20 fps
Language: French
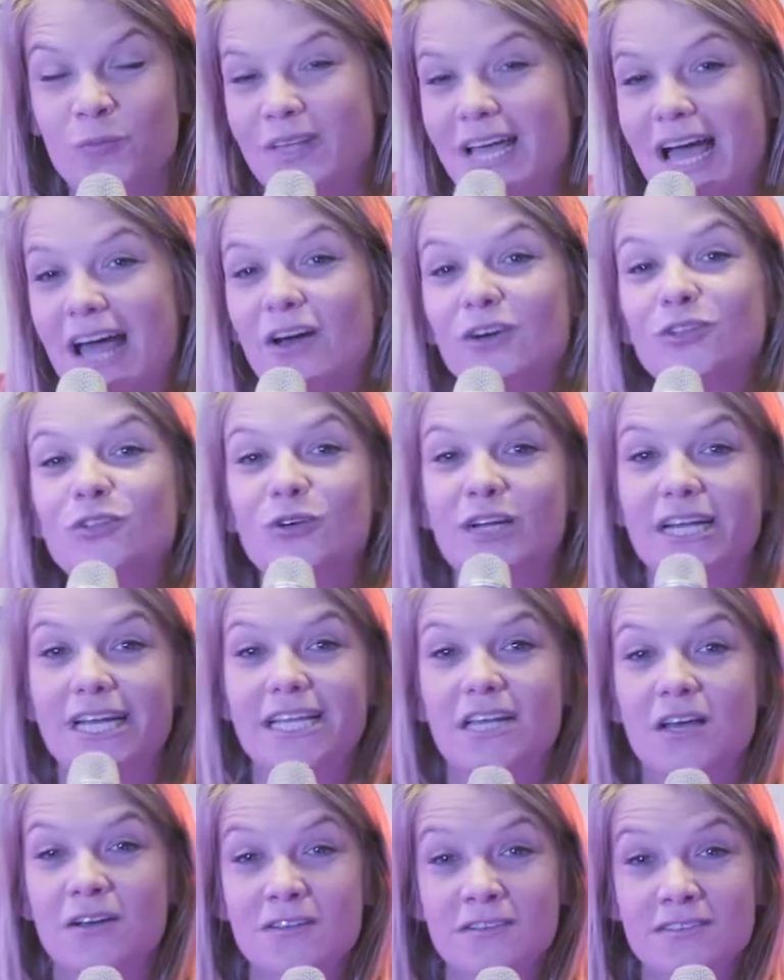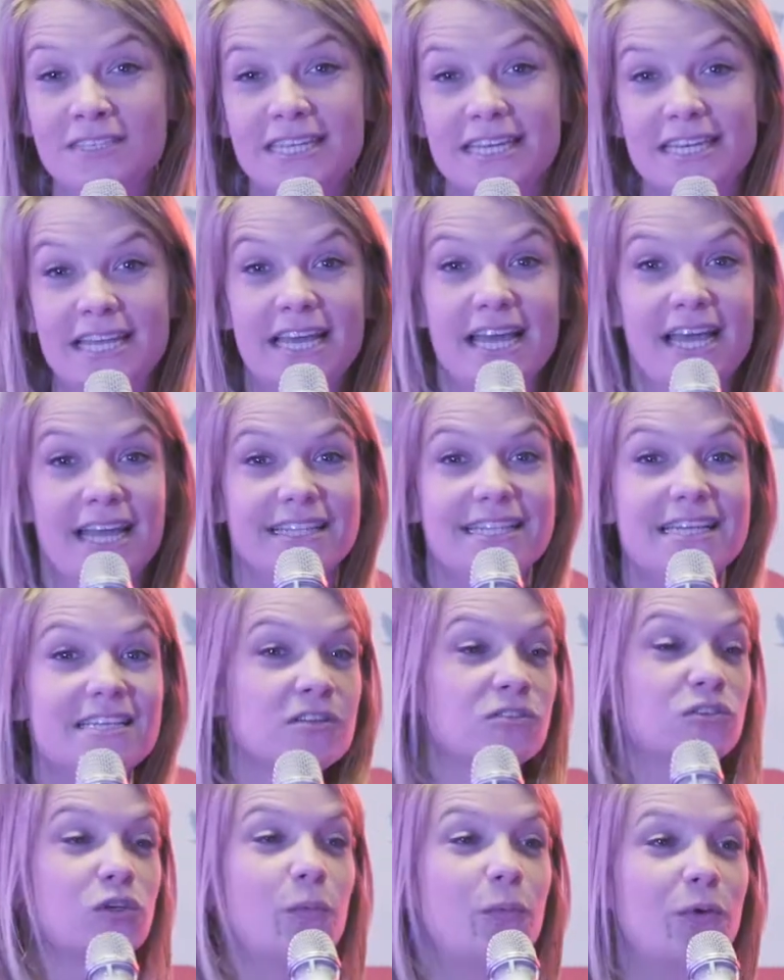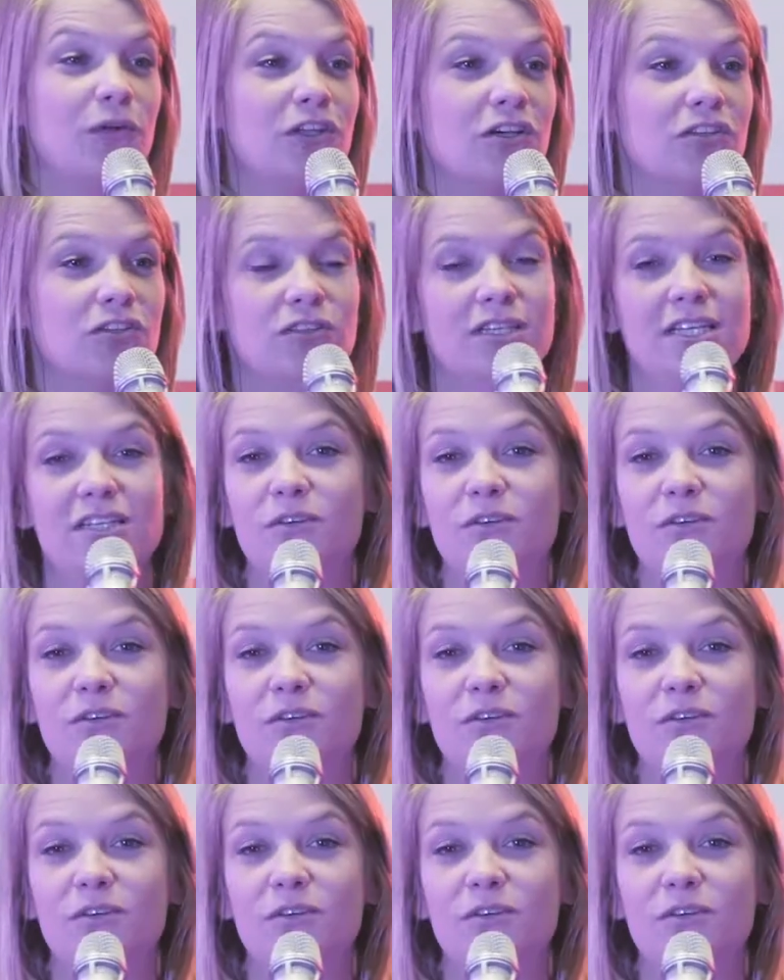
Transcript: Alors nos clients, c'est des entrepreneurs dans des